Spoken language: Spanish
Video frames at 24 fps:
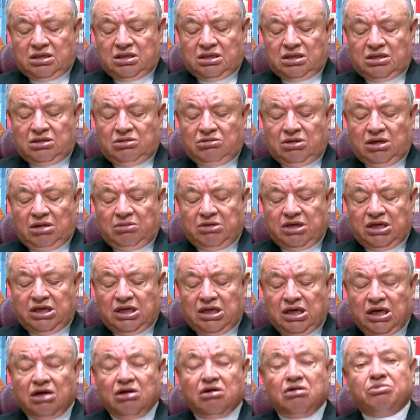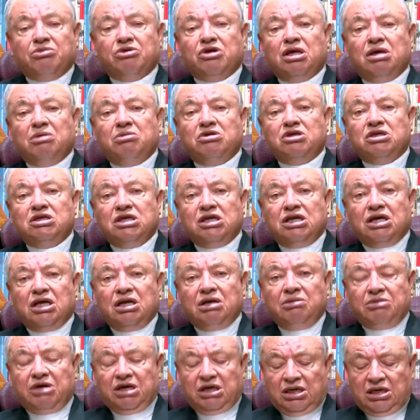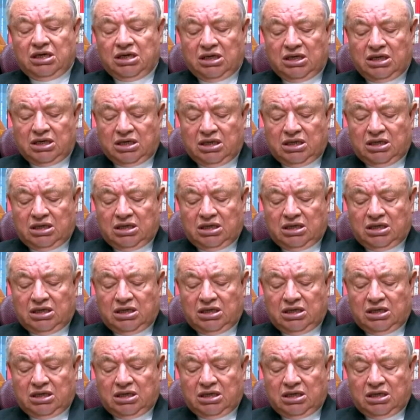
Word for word: de una manera que no podemos ni siquiera imaginar.